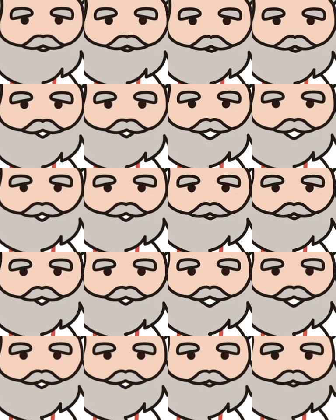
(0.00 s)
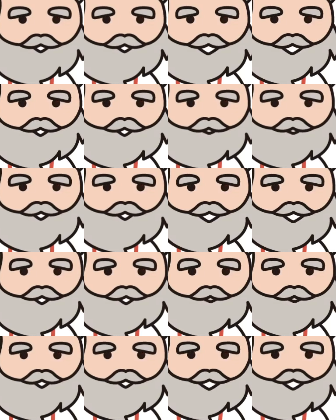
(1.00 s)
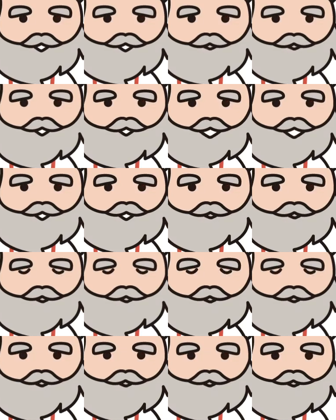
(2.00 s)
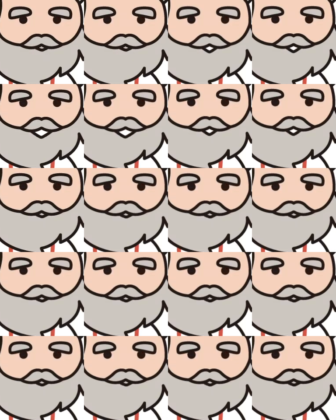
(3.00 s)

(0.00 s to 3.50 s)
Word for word: アイヌ語はほとんど使われなくなりアイヌ